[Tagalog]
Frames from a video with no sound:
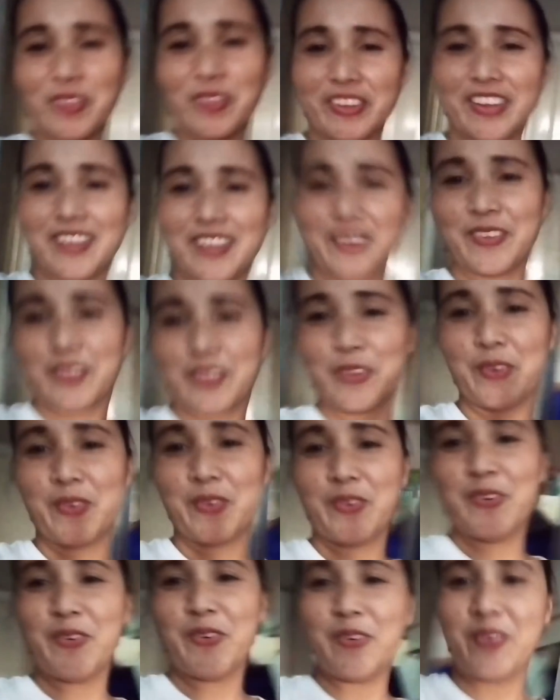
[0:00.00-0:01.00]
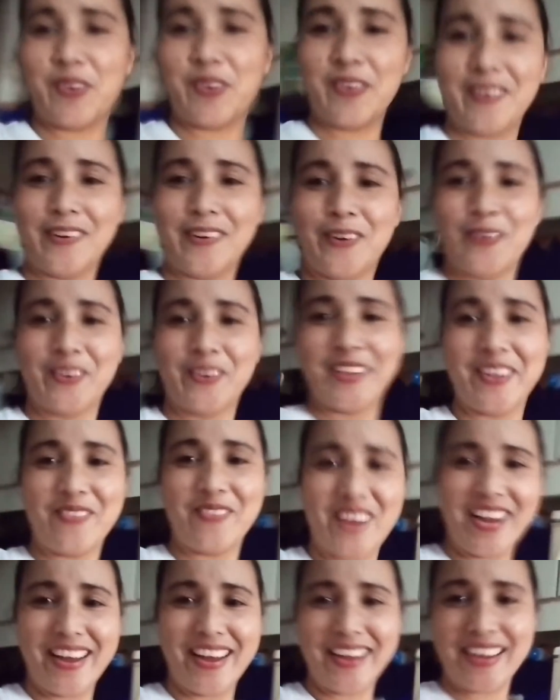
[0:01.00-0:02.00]
kutsilyo to. Oh. Oh, di
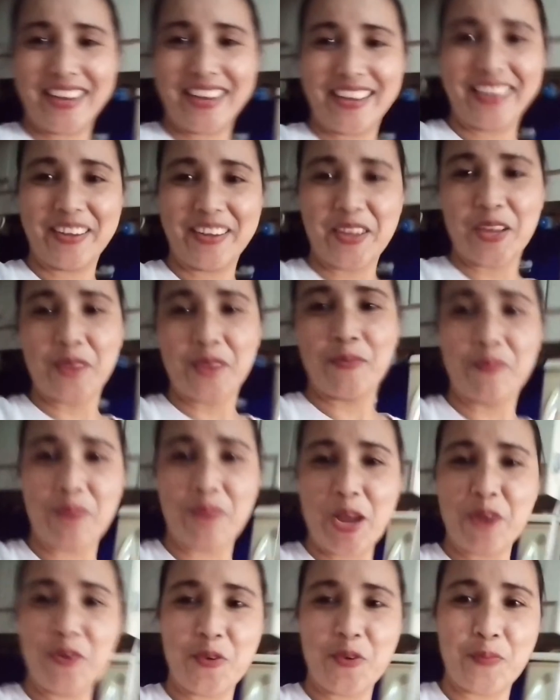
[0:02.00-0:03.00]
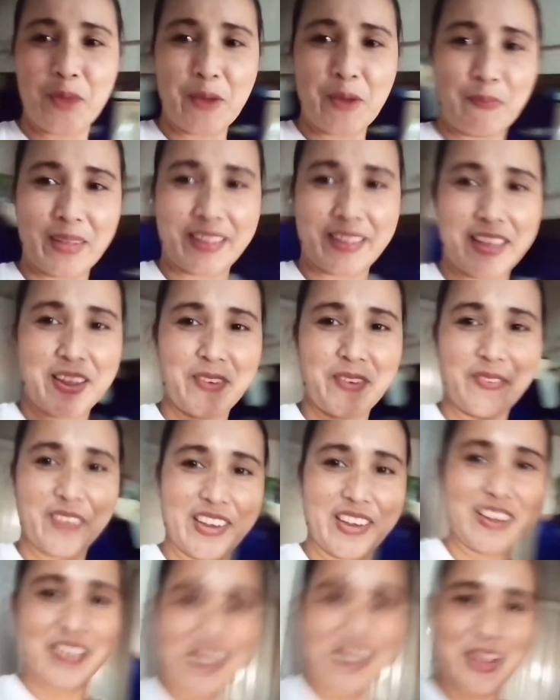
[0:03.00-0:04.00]
ba? Paano ko
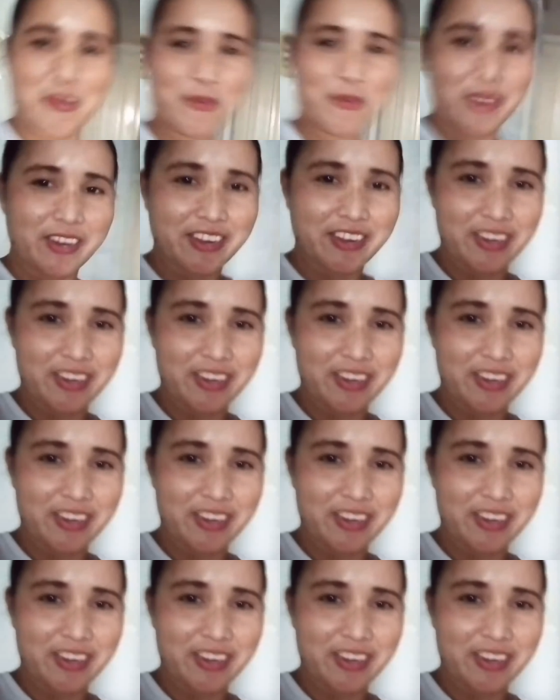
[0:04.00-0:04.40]
papatayin ilaw?